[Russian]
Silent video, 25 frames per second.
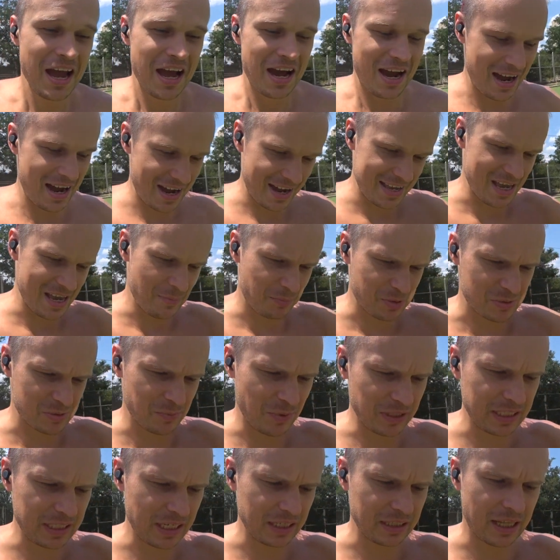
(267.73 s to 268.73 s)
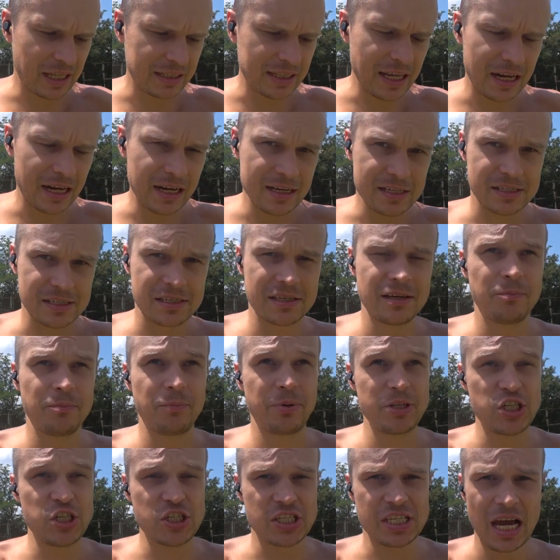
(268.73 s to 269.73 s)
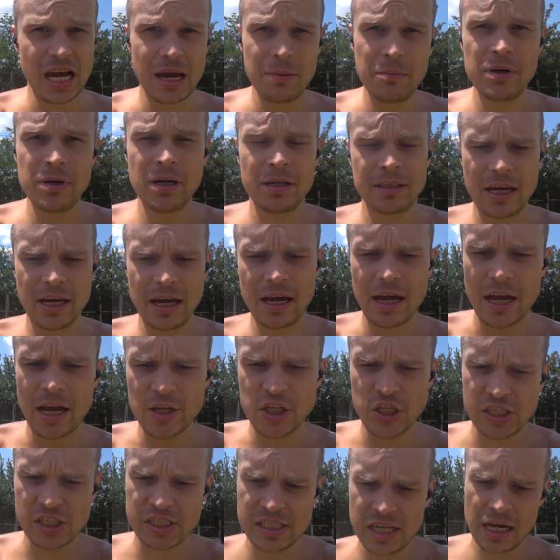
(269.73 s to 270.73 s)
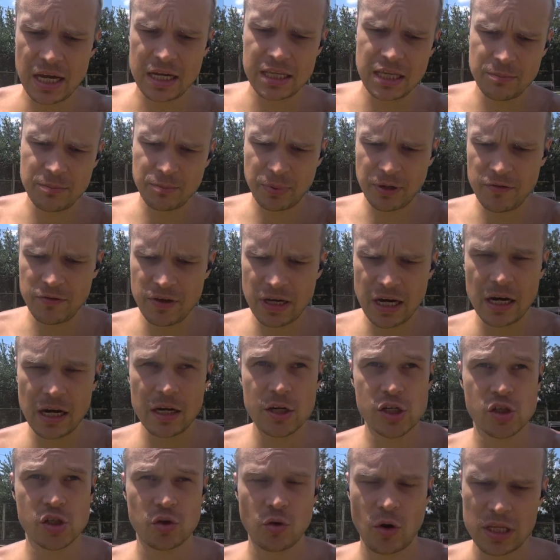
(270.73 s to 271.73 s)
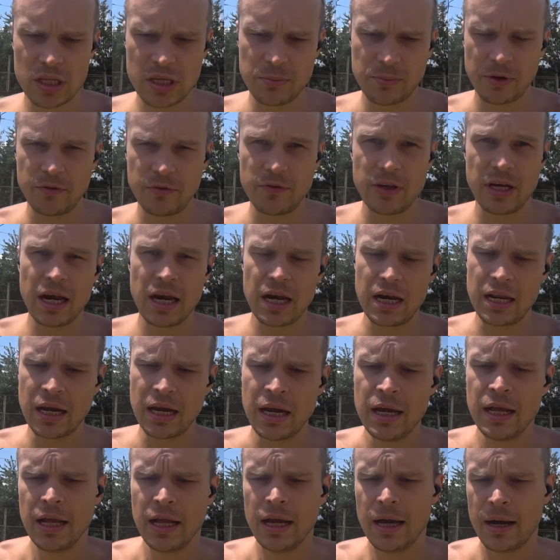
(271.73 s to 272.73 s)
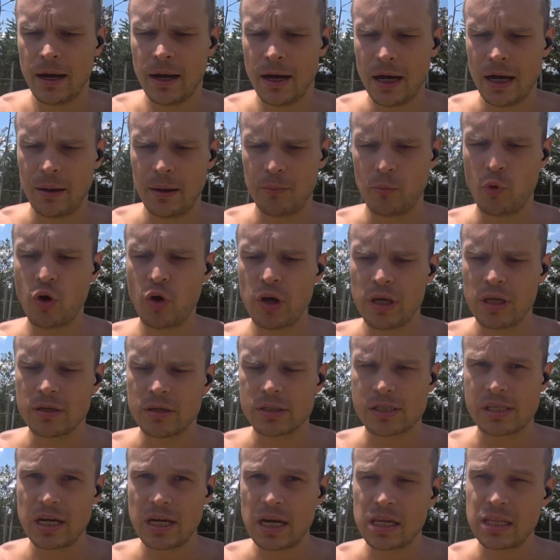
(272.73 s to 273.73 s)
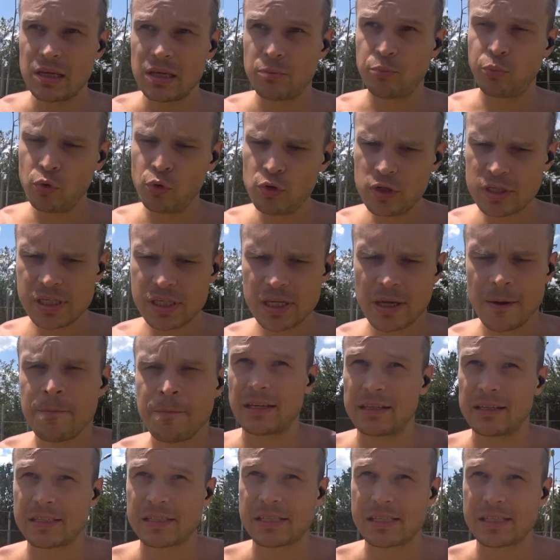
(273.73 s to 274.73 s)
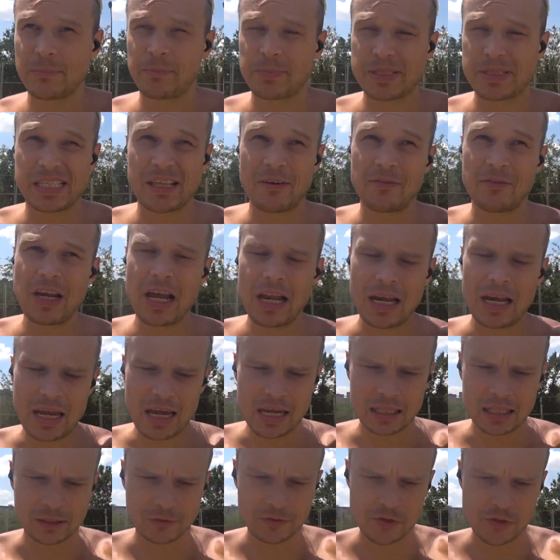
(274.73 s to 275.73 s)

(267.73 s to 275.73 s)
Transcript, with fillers: а, я посмотрел анализ по часам, да, а часы они проверяли что? Они проверяли а, мой средний пульс, э, сопоставляли это